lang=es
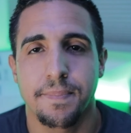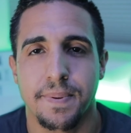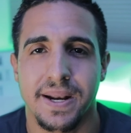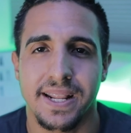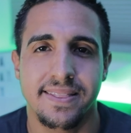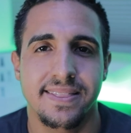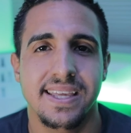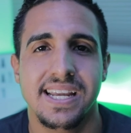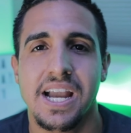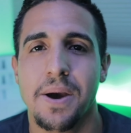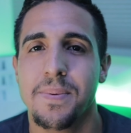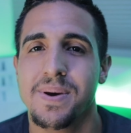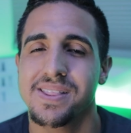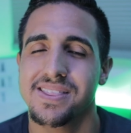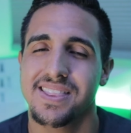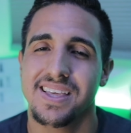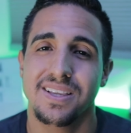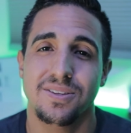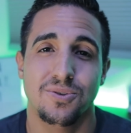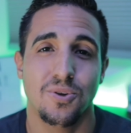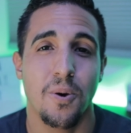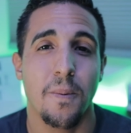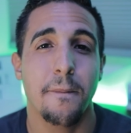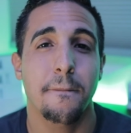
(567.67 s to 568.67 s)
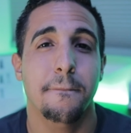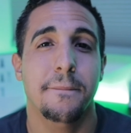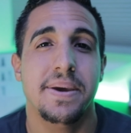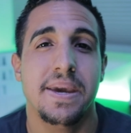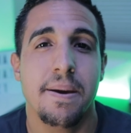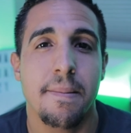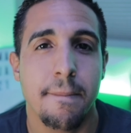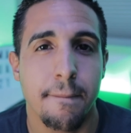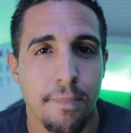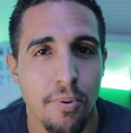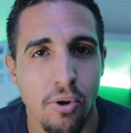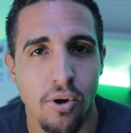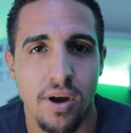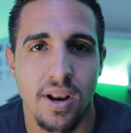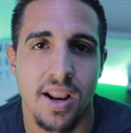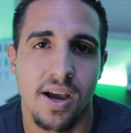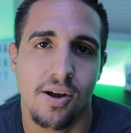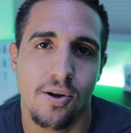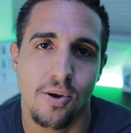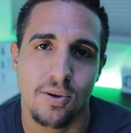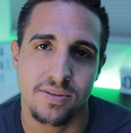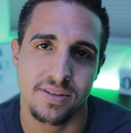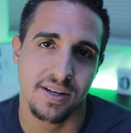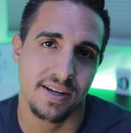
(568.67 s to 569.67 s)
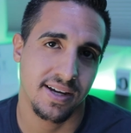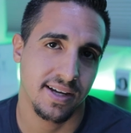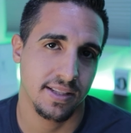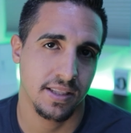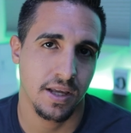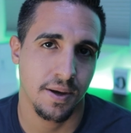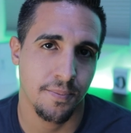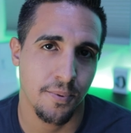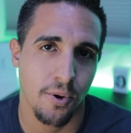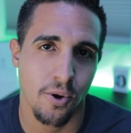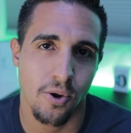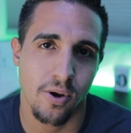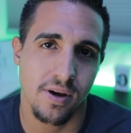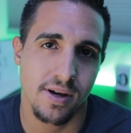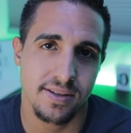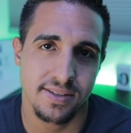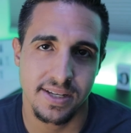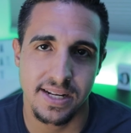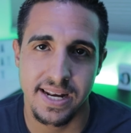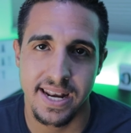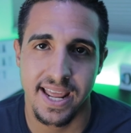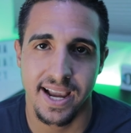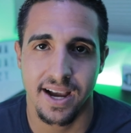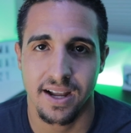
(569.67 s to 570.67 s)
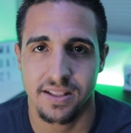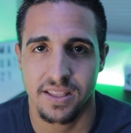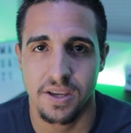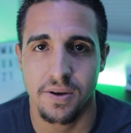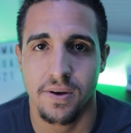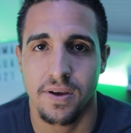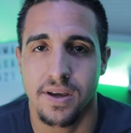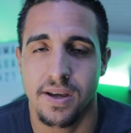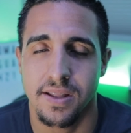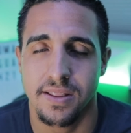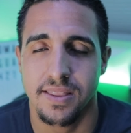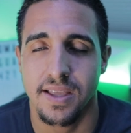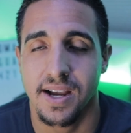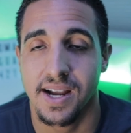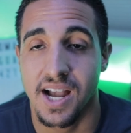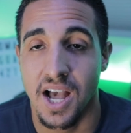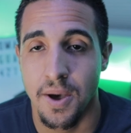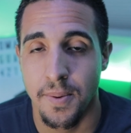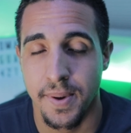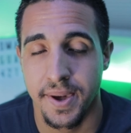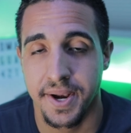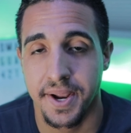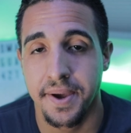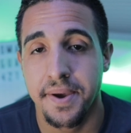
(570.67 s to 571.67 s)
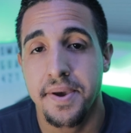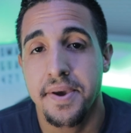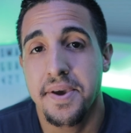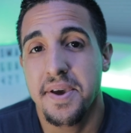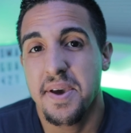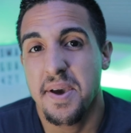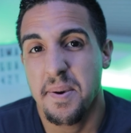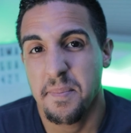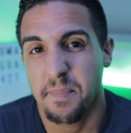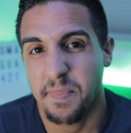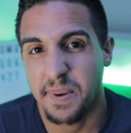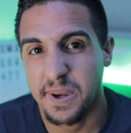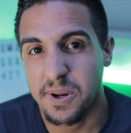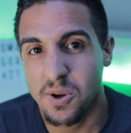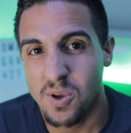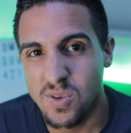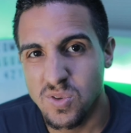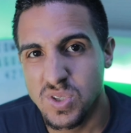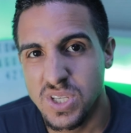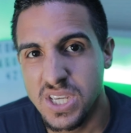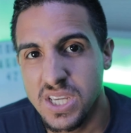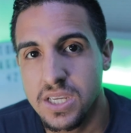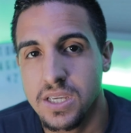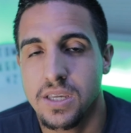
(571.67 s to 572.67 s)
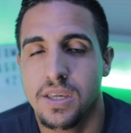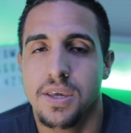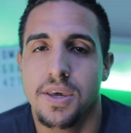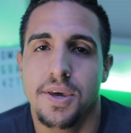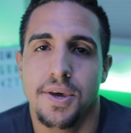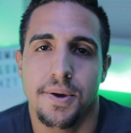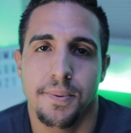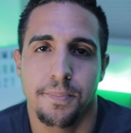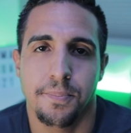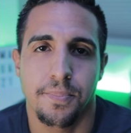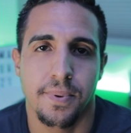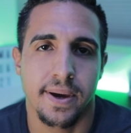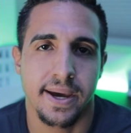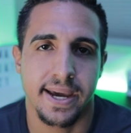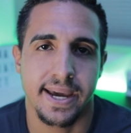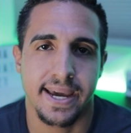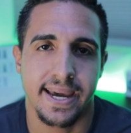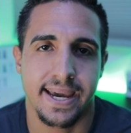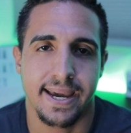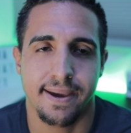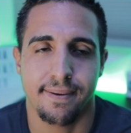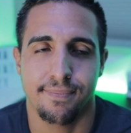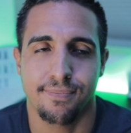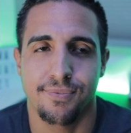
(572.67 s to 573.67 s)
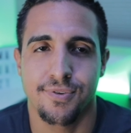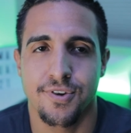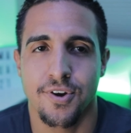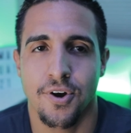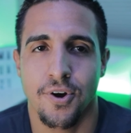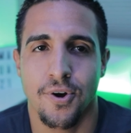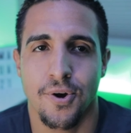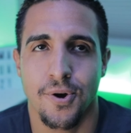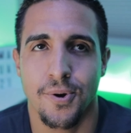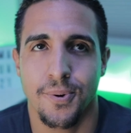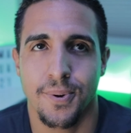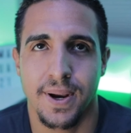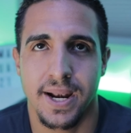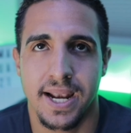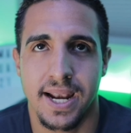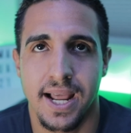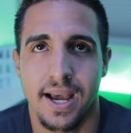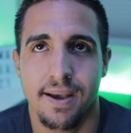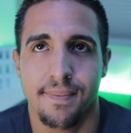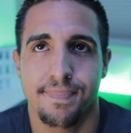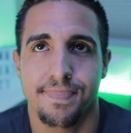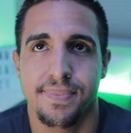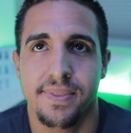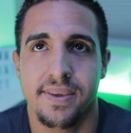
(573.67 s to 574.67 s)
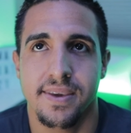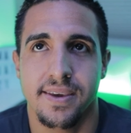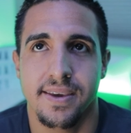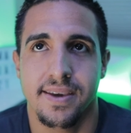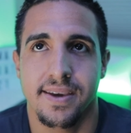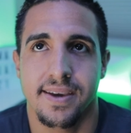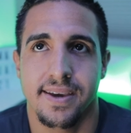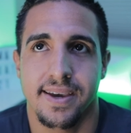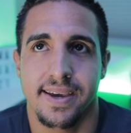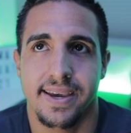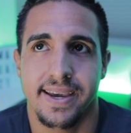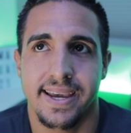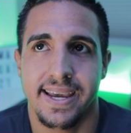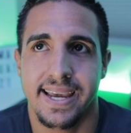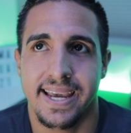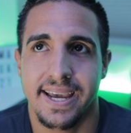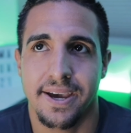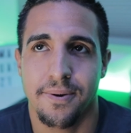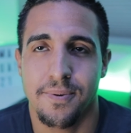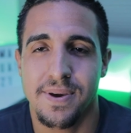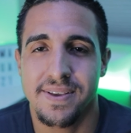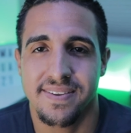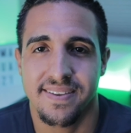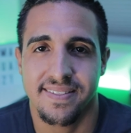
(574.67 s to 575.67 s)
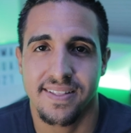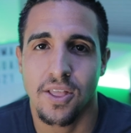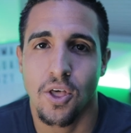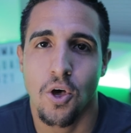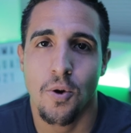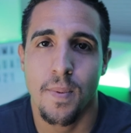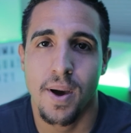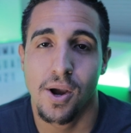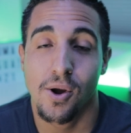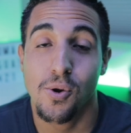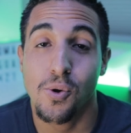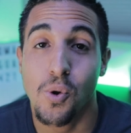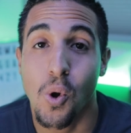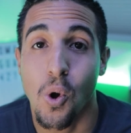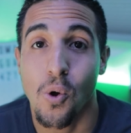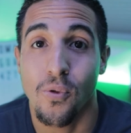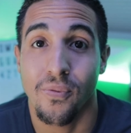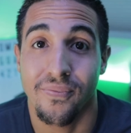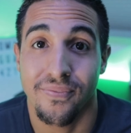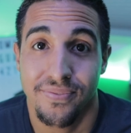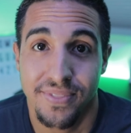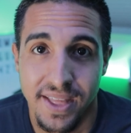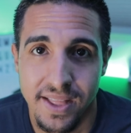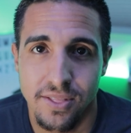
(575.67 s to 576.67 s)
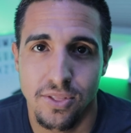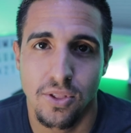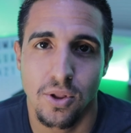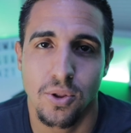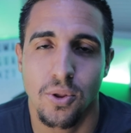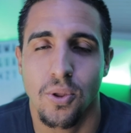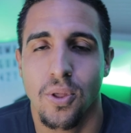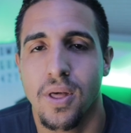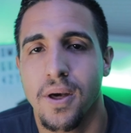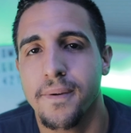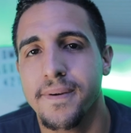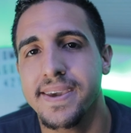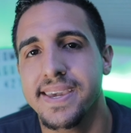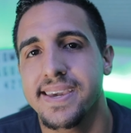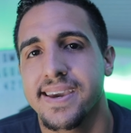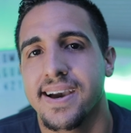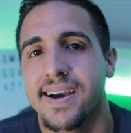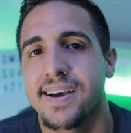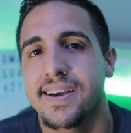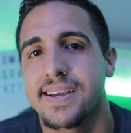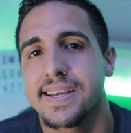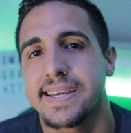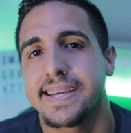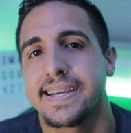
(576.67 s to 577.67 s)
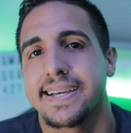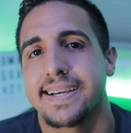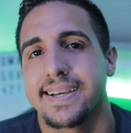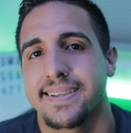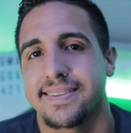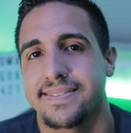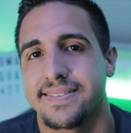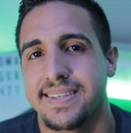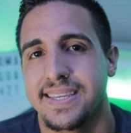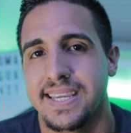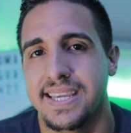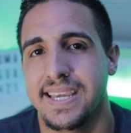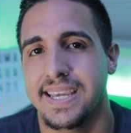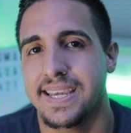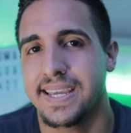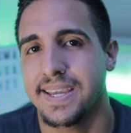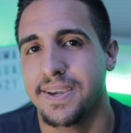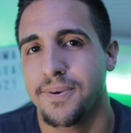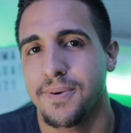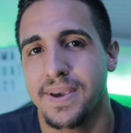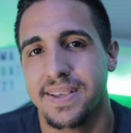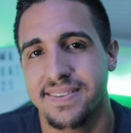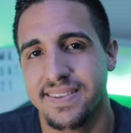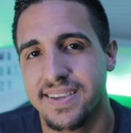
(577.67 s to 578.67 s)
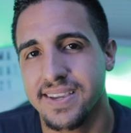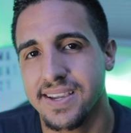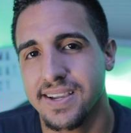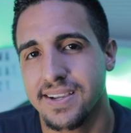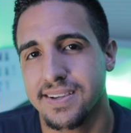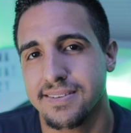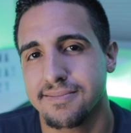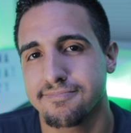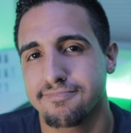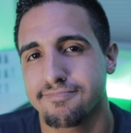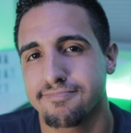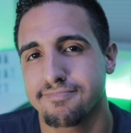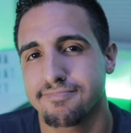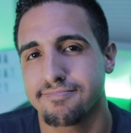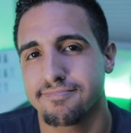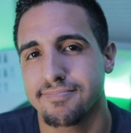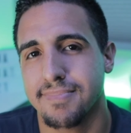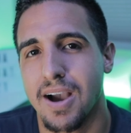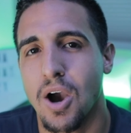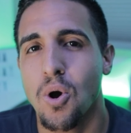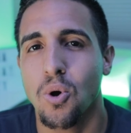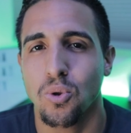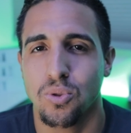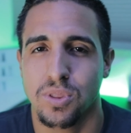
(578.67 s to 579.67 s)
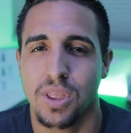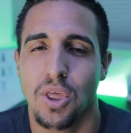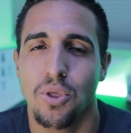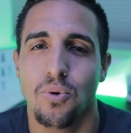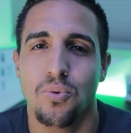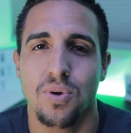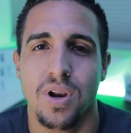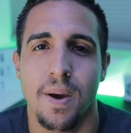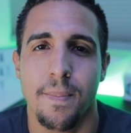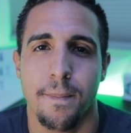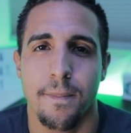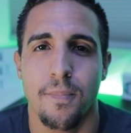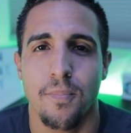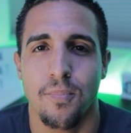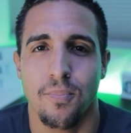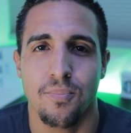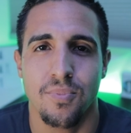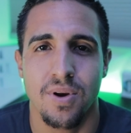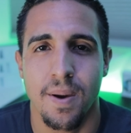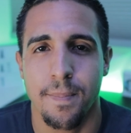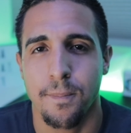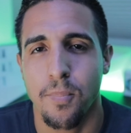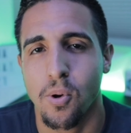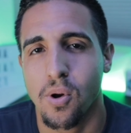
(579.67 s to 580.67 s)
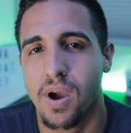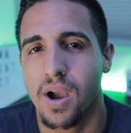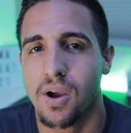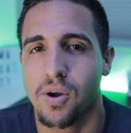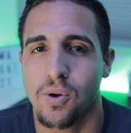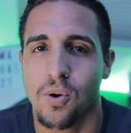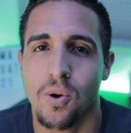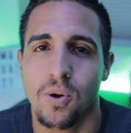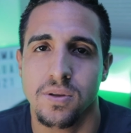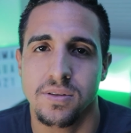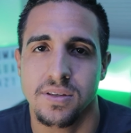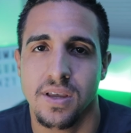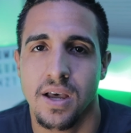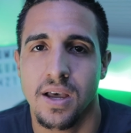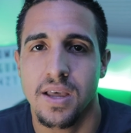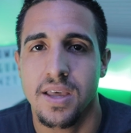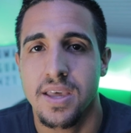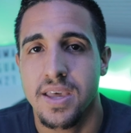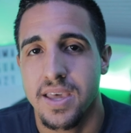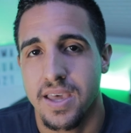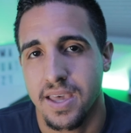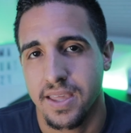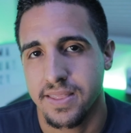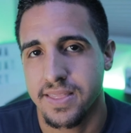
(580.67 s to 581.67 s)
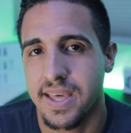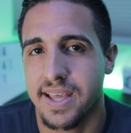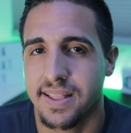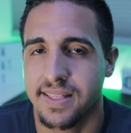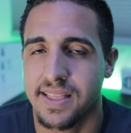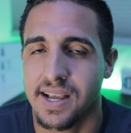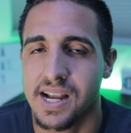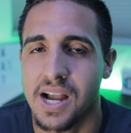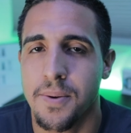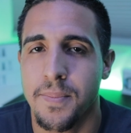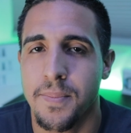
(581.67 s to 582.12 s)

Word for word: Prácticamente son bien pocas las cosas que te puedo decir negativas de esta cámara, pero sí, pues, yo, ¿verdad? Eh, hubiese estado más contento todavía si hubiesen ajustado unas pocas cosas de esta